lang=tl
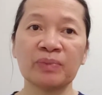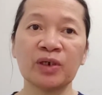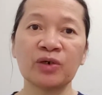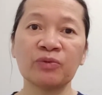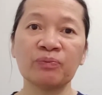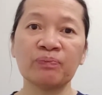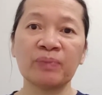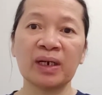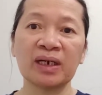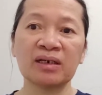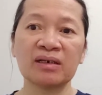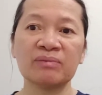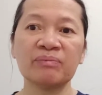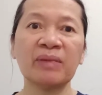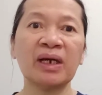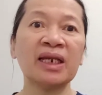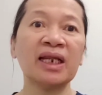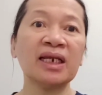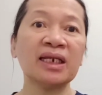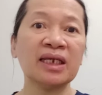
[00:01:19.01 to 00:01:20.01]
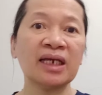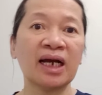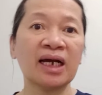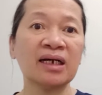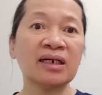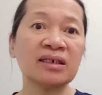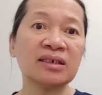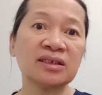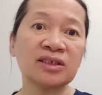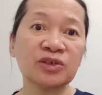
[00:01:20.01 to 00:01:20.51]
Pero pag madali
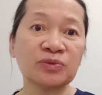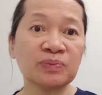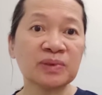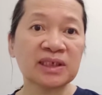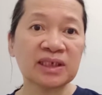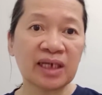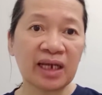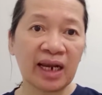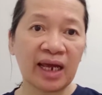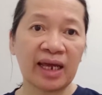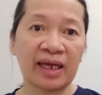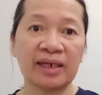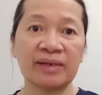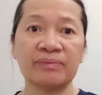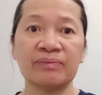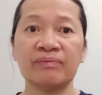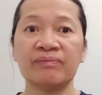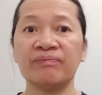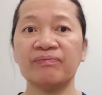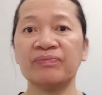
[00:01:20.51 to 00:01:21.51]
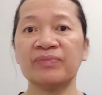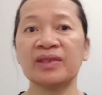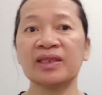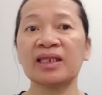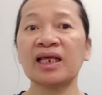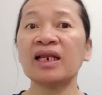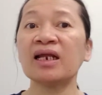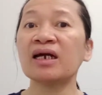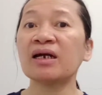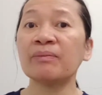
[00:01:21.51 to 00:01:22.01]
ang subscribe,
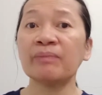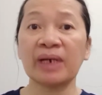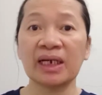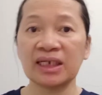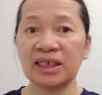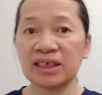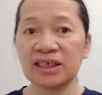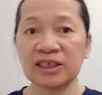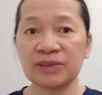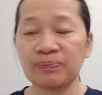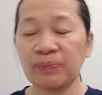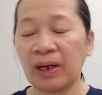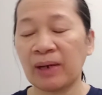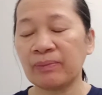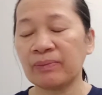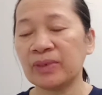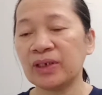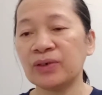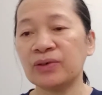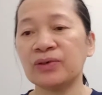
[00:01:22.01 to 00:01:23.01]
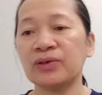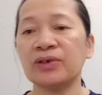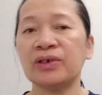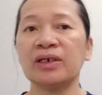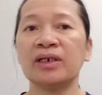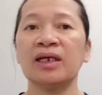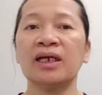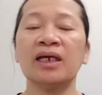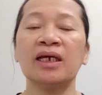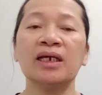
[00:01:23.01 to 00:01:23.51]
talaga mai-spam yun.
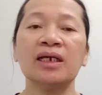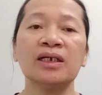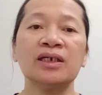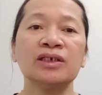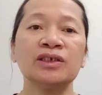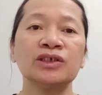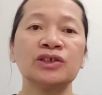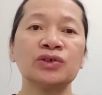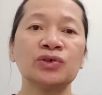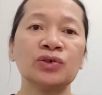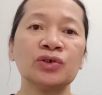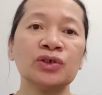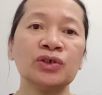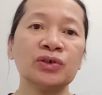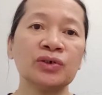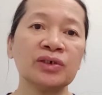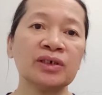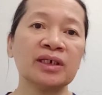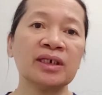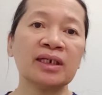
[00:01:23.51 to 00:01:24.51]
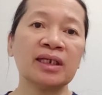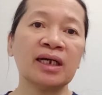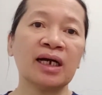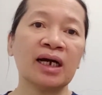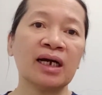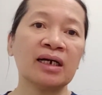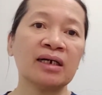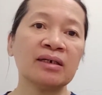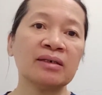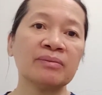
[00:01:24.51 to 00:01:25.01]
So yun
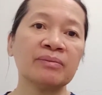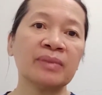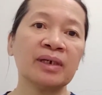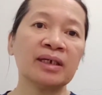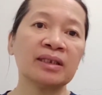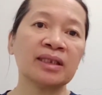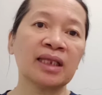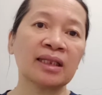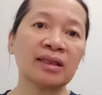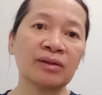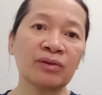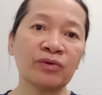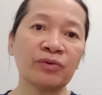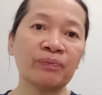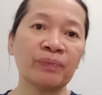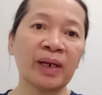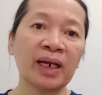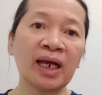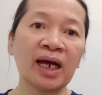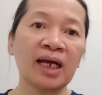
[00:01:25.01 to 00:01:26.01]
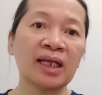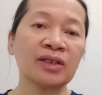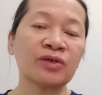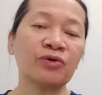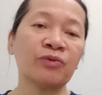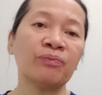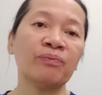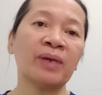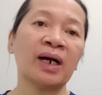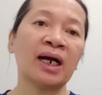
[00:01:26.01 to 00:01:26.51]
ang mga tatlong paraan
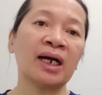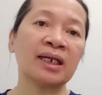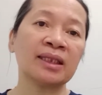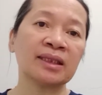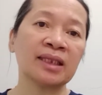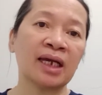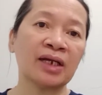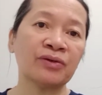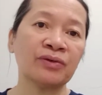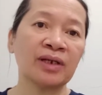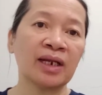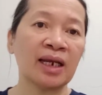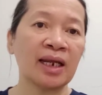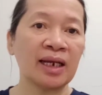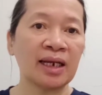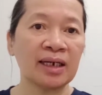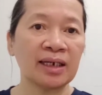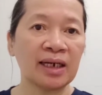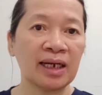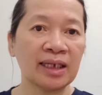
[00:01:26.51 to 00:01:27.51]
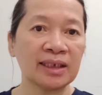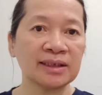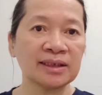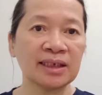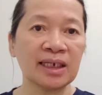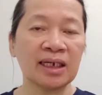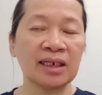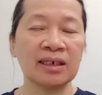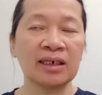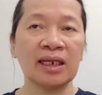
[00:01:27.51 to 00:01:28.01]
kung bakit tayo
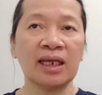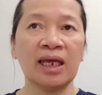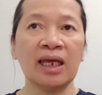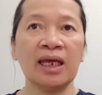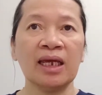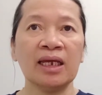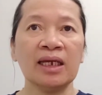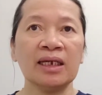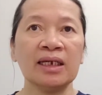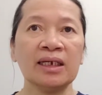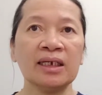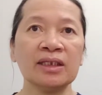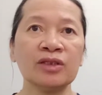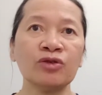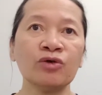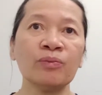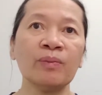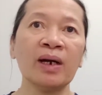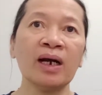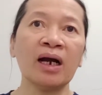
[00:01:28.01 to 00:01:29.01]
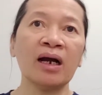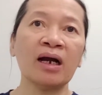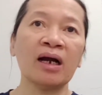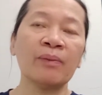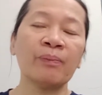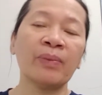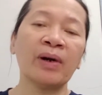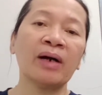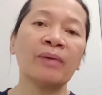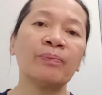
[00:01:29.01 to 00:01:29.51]
nalalagasan. Ito mga
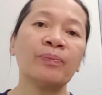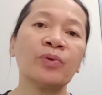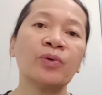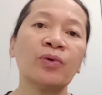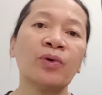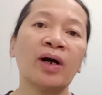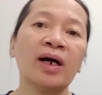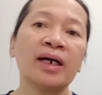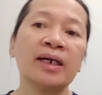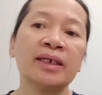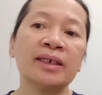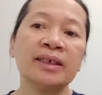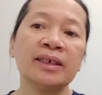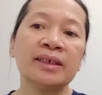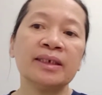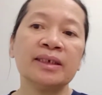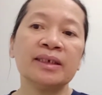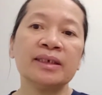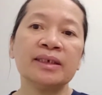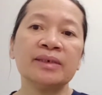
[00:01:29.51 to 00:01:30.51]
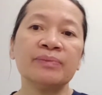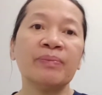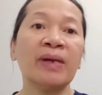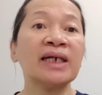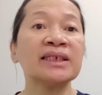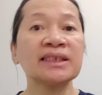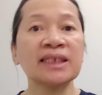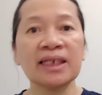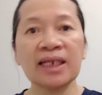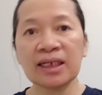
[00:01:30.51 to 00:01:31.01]
kapapo ay
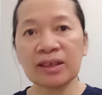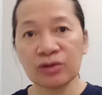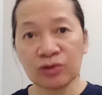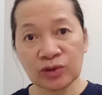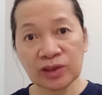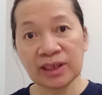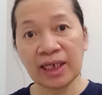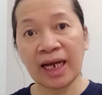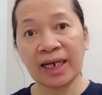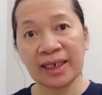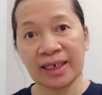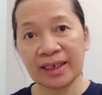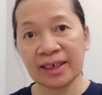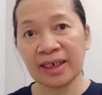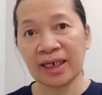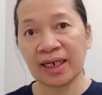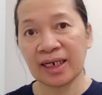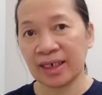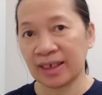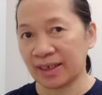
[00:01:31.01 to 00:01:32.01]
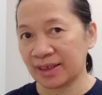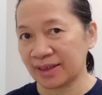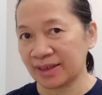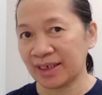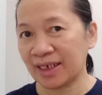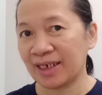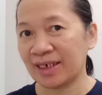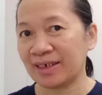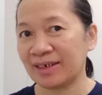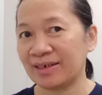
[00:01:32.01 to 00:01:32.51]
base lang to sa aking
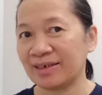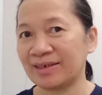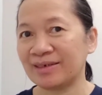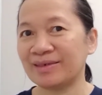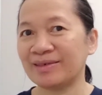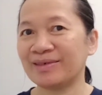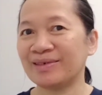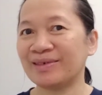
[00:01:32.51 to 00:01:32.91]
karanasan.